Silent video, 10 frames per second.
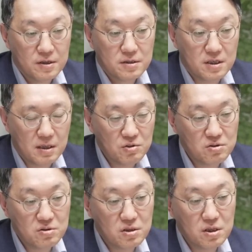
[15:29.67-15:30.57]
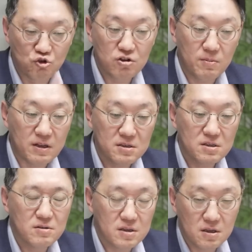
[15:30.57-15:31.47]
자, 삼성전자 주가 바닥
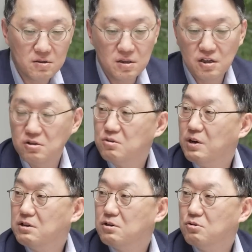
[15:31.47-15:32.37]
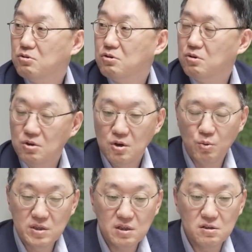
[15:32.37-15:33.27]
찍은 것 같다 이런 얘기들도 많이 하고 네,
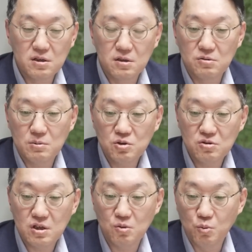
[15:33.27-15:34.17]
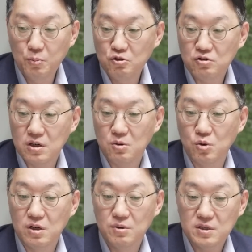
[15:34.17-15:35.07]
네. 회사들이 삼성전자 목표 주가
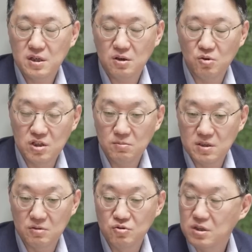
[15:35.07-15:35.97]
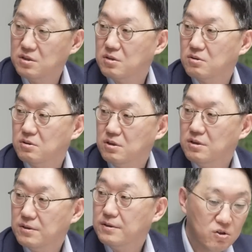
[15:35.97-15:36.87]
올리는 회사가 어제만 세 군데 있었거든요.
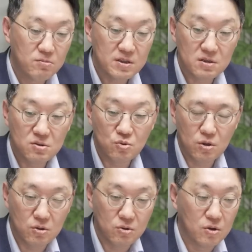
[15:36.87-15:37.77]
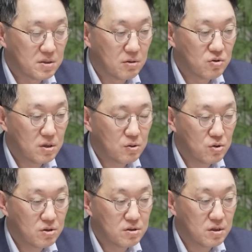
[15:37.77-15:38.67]
네. 골드만삭스도 올리고 세 군데나
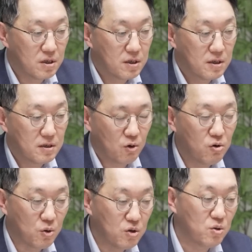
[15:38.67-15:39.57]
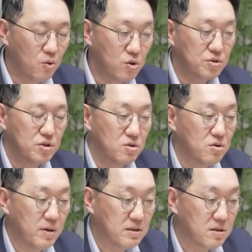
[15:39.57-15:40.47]
올렸는데 더더더 더, 더 올렸죠.
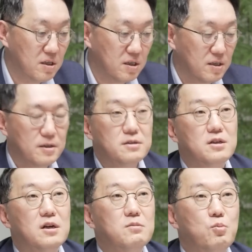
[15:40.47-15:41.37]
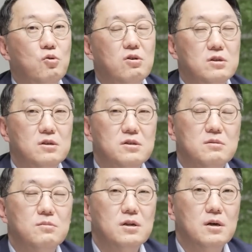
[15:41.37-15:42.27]
더 많은데 네. 제가 본 거는
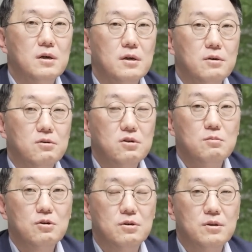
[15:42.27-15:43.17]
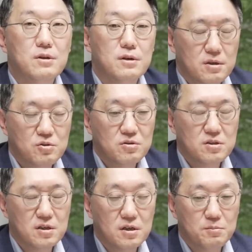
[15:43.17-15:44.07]
그렇습니다. 그러면은
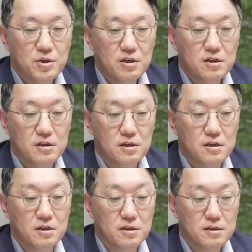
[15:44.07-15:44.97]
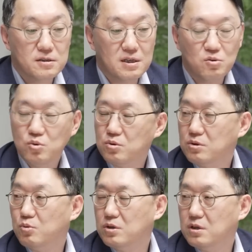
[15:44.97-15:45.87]
삼성전자가 PR이 싸서
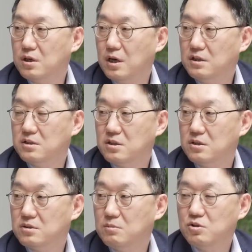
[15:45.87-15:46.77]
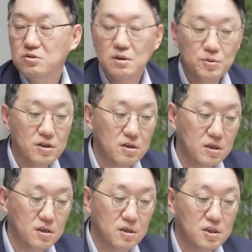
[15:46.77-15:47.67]
올리냐? 아니잖아요. 음. 삼성전자
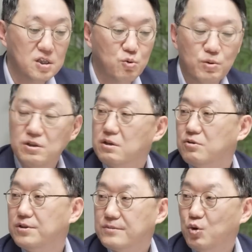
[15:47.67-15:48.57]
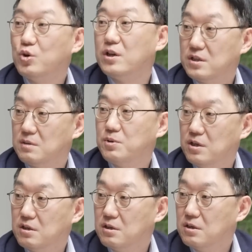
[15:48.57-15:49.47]
PR이 25배더라고요. 올해 예상
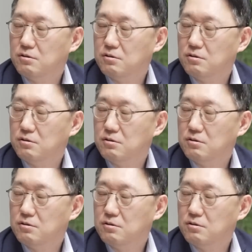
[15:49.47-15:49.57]
PER. 네.